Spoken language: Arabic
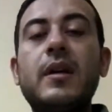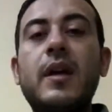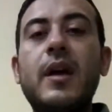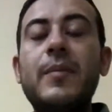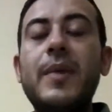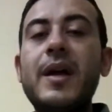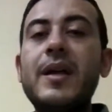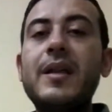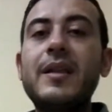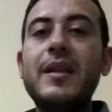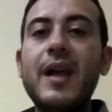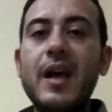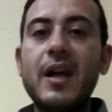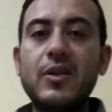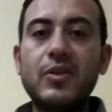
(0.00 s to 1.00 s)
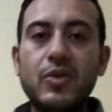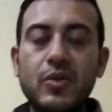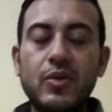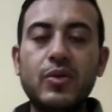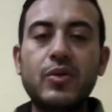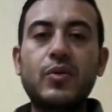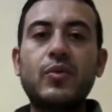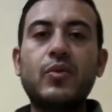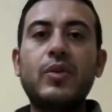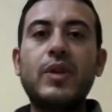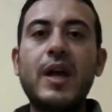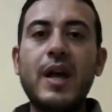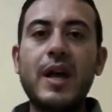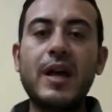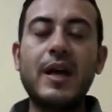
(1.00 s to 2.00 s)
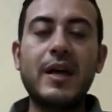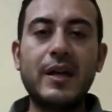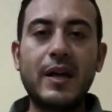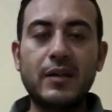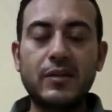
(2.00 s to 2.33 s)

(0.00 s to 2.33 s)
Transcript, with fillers: كمان لها دور ولها